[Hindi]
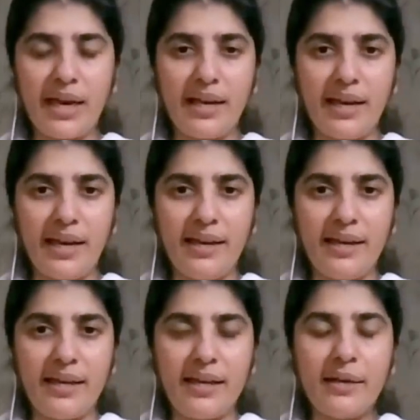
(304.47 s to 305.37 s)
कहना है
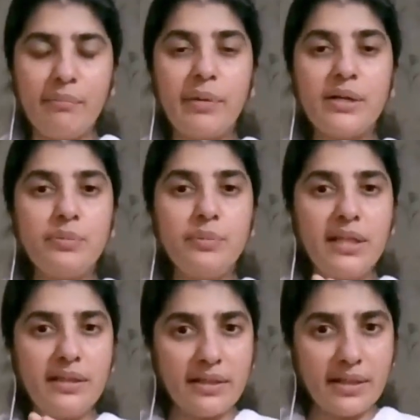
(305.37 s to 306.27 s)
बट
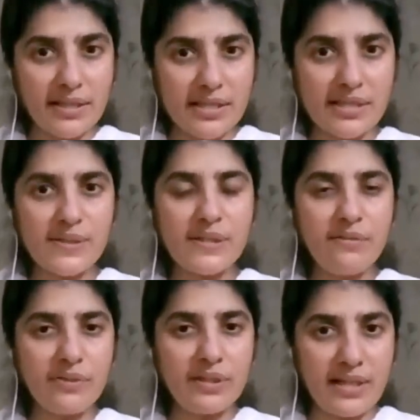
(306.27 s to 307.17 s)
विद
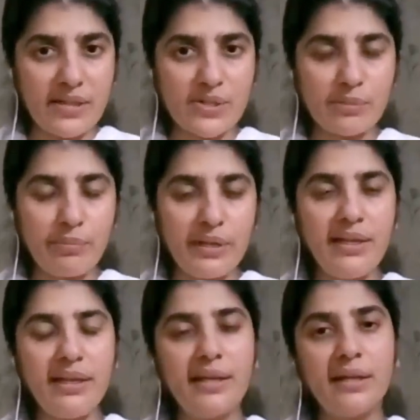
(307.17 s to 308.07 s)
असर्टिव
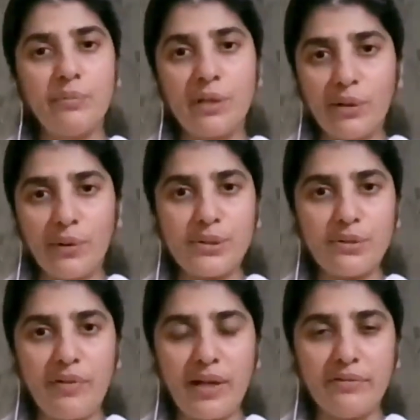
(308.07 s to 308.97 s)
डिसिप्लिन विद लॉट
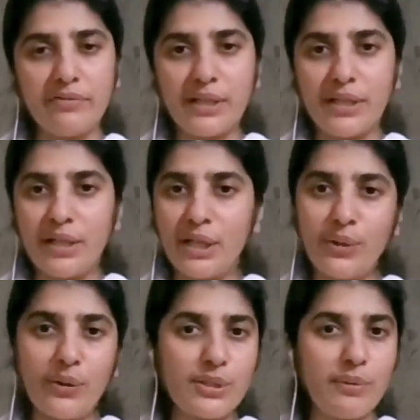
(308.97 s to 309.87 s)
ऑफ लव
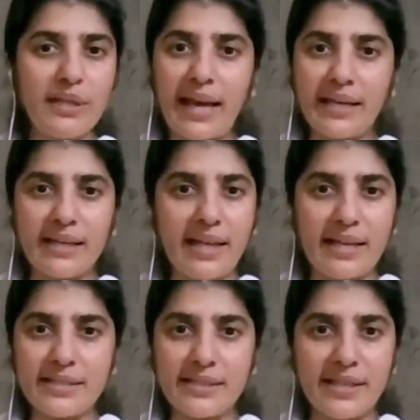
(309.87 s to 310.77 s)
नॉट विद एंगर
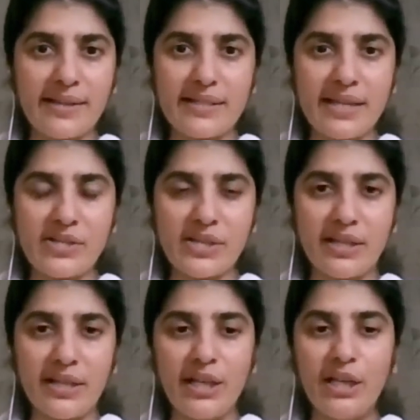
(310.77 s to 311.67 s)
एंड इरिटेशन
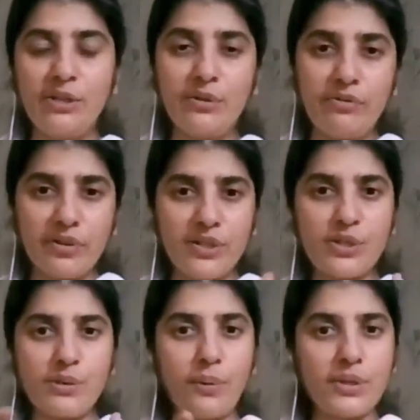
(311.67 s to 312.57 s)
तो
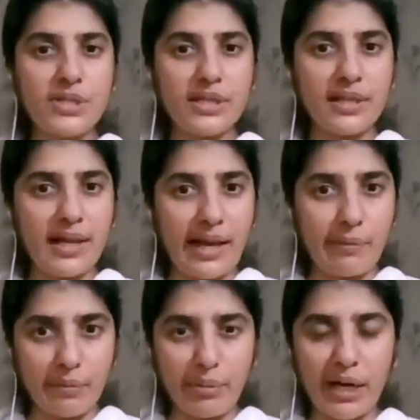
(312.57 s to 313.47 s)
फर्स्ट थॉट आई
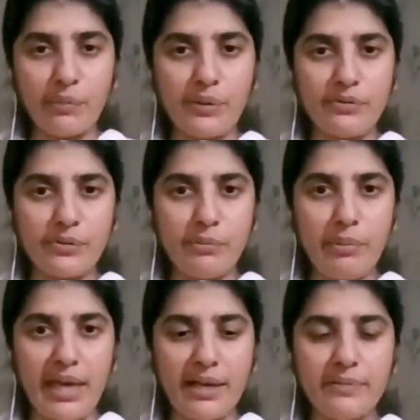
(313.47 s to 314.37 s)
एम अ पावरफुल
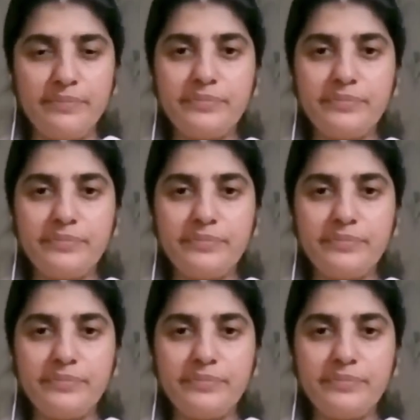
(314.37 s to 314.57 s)
बींग